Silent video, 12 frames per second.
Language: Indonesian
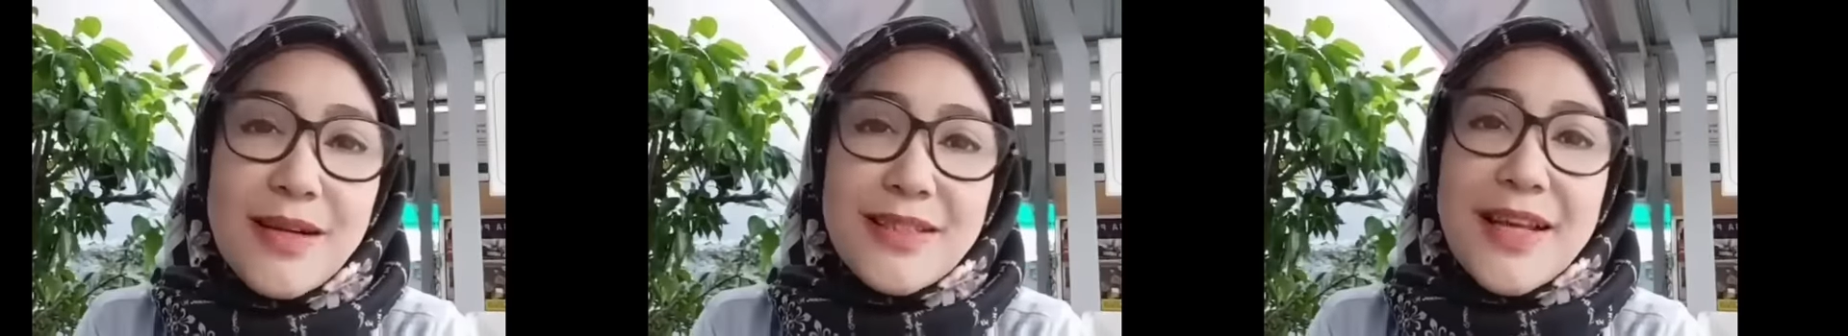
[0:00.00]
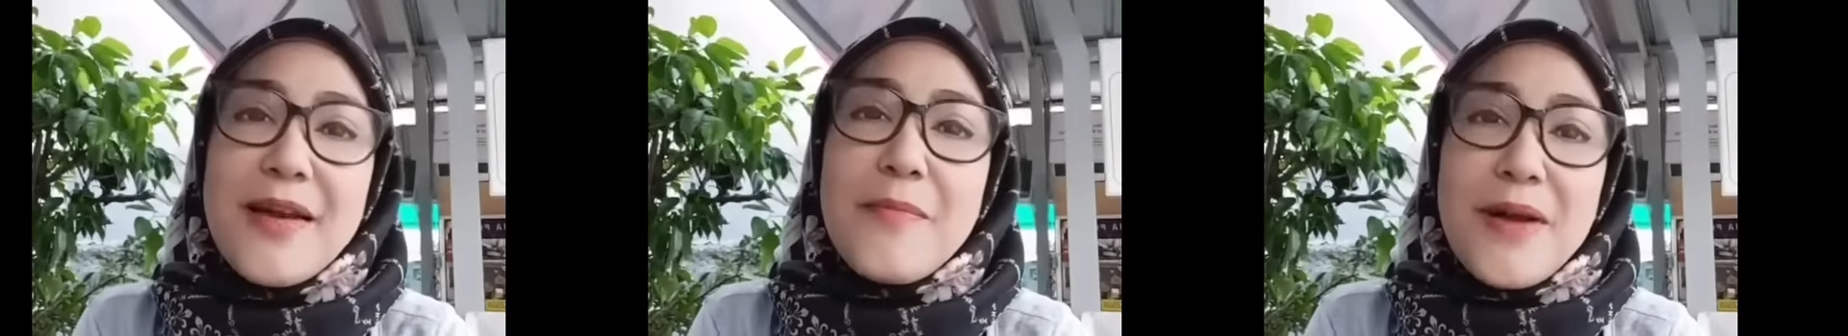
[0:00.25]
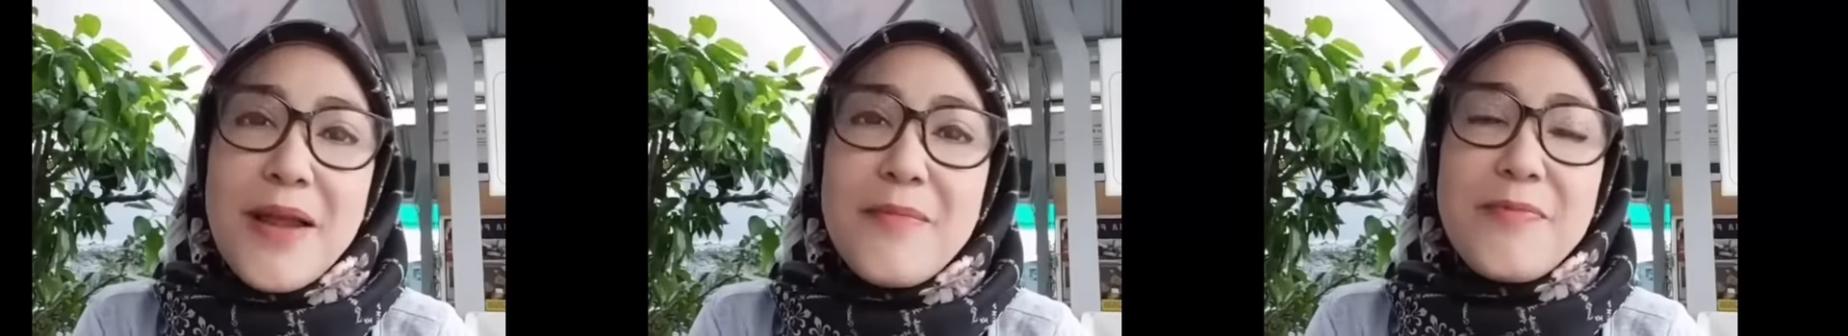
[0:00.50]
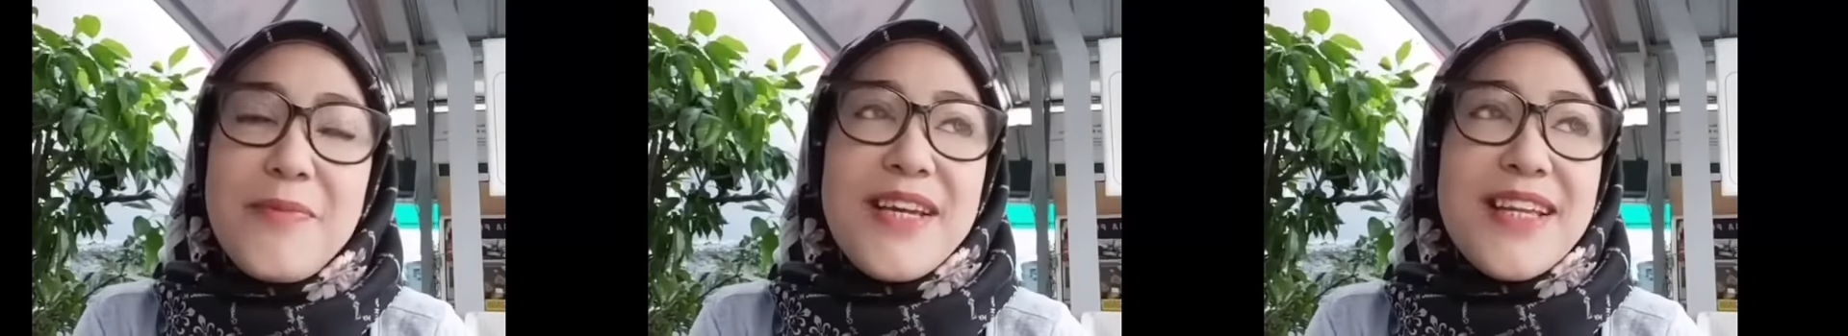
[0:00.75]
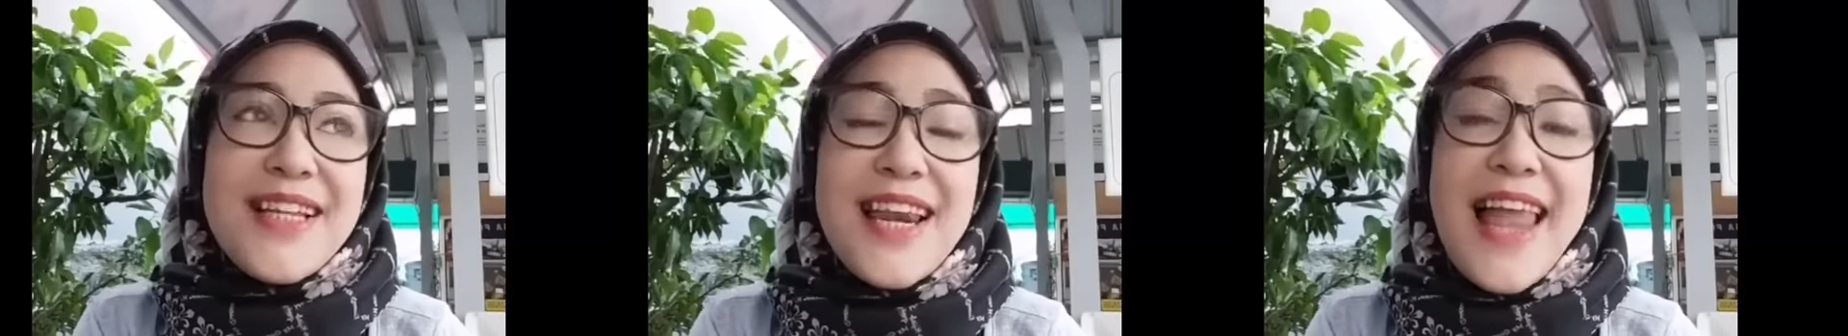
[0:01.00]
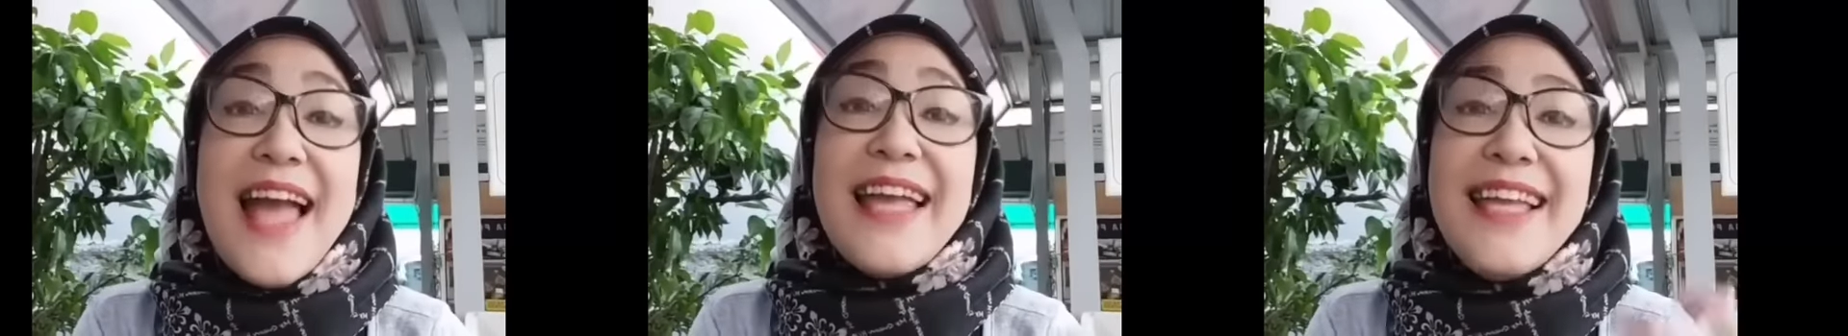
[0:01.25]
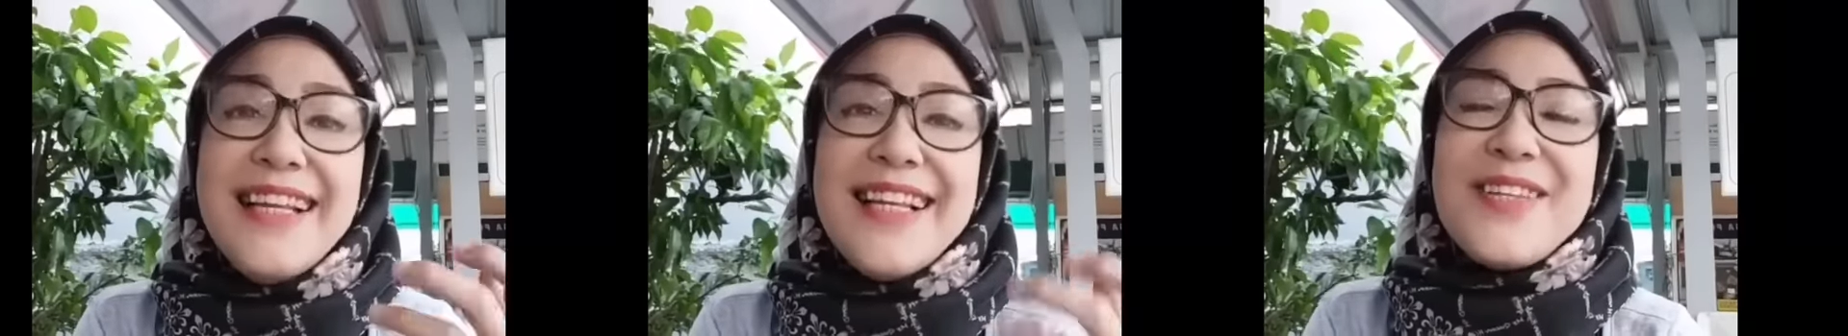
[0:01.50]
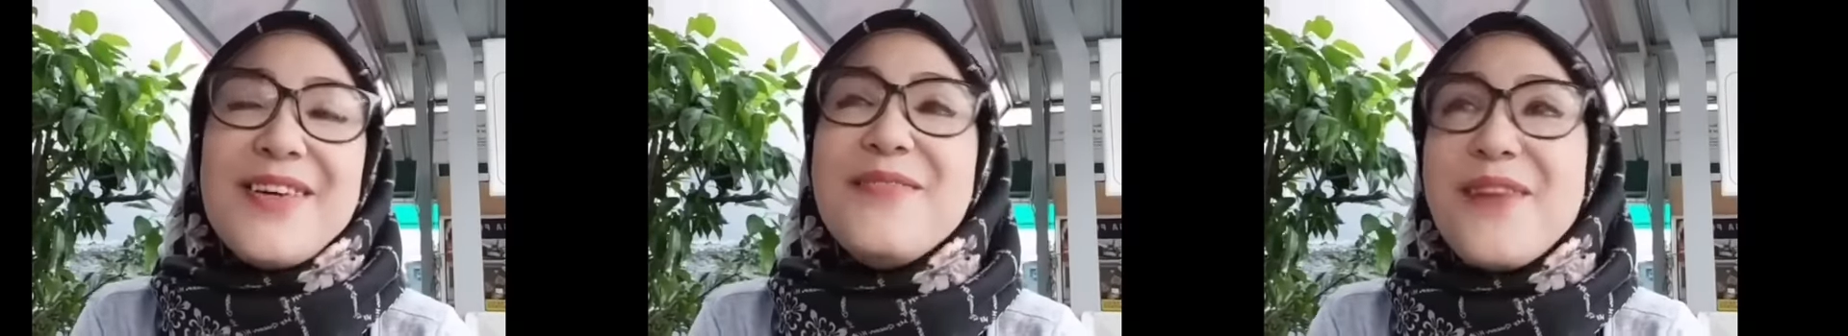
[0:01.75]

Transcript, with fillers: saya malah berpikirnya lain gitu